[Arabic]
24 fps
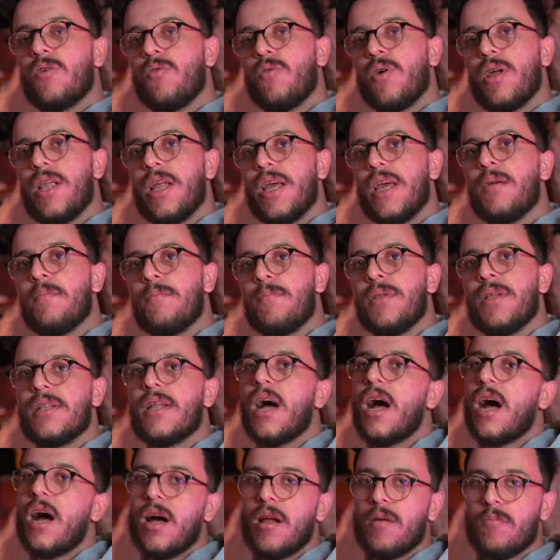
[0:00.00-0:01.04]
هو الابن
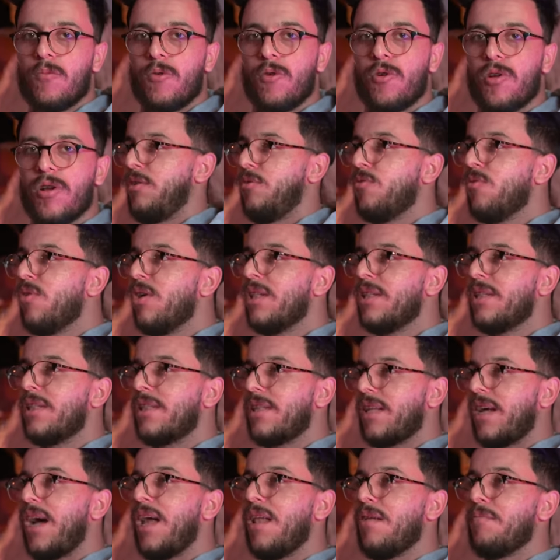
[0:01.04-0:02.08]
تاع ارمور الولد
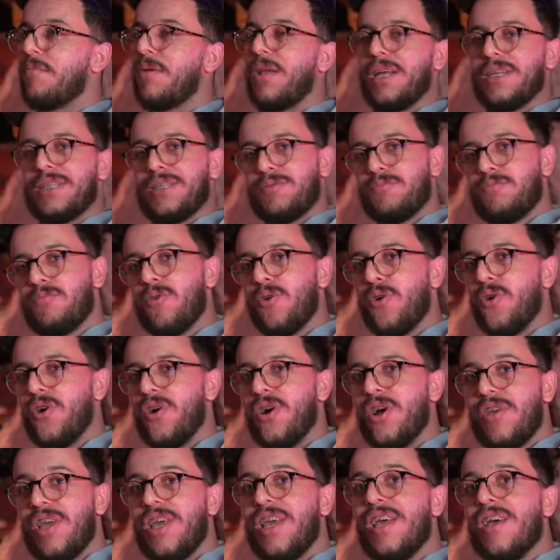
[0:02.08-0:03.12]
دخل بلاصه بوه
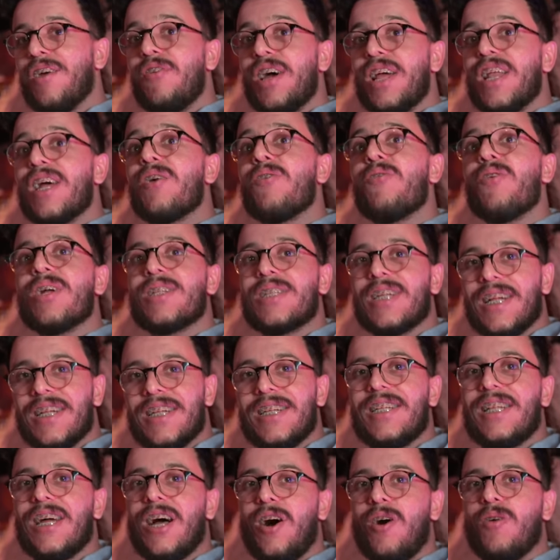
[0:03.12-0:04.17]
في فريق
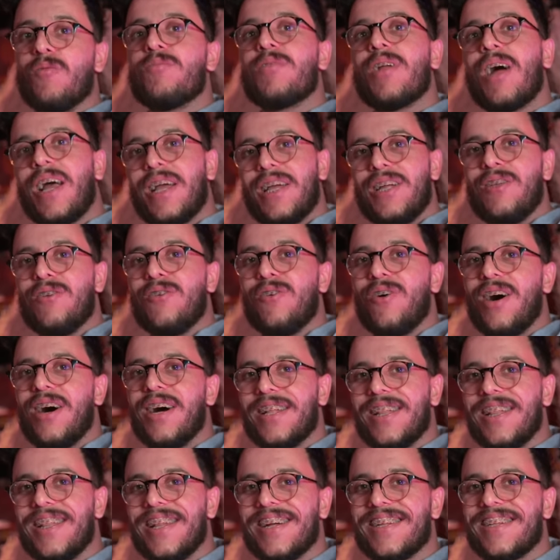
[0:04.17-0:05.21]
وطني تاعهم تخيلوا
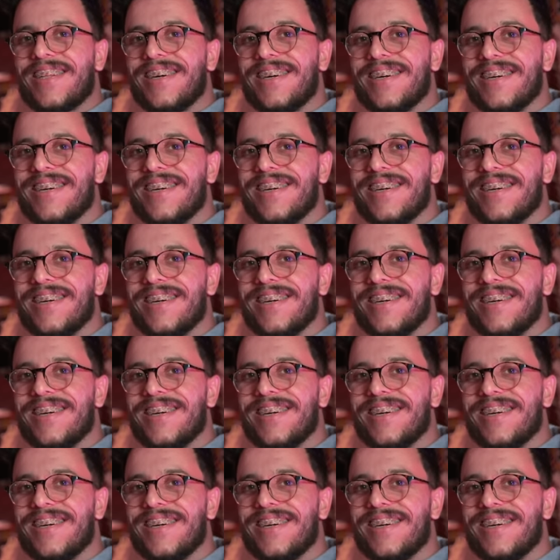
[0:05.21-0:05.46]
هذه اللقطه